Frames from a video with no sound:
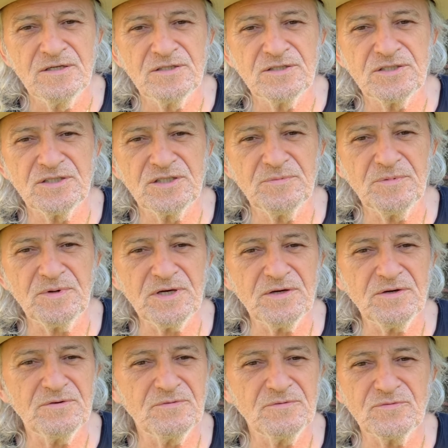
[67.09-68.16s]
j'aimerais
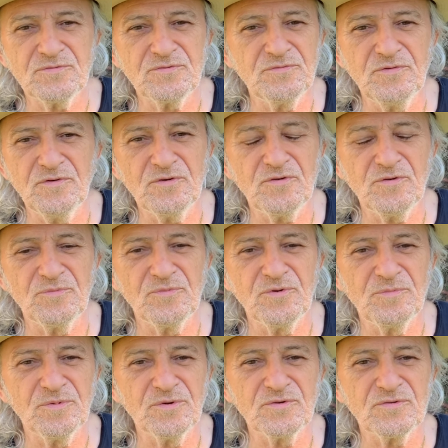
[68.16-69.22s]
souvent qu'on me
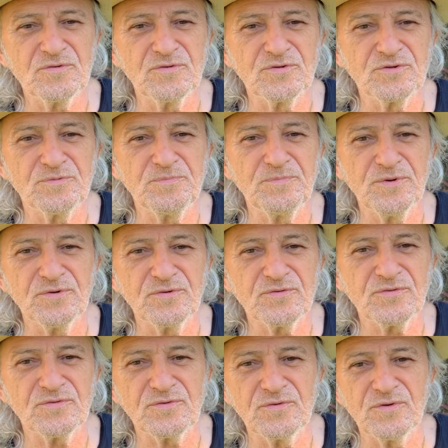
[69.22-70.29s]
demande ce que je
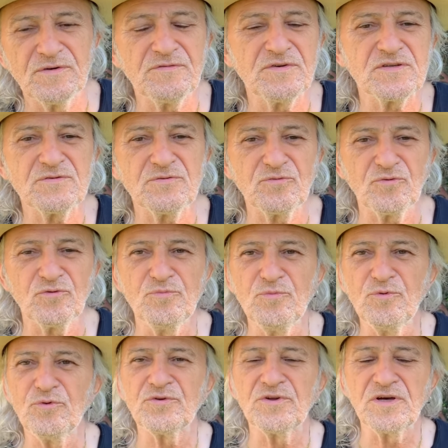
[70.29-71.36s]
pense de la façon dont le
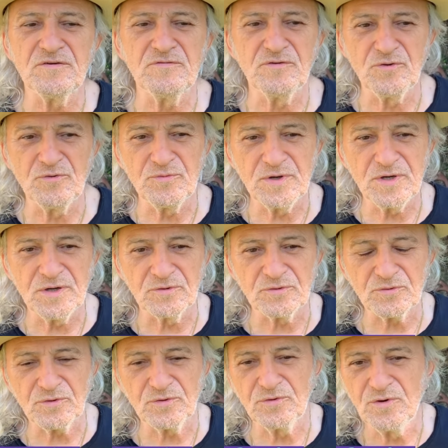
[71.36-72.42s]
monde a évolué
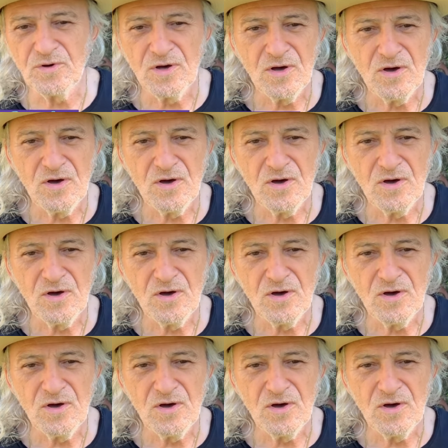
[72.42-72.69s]
entre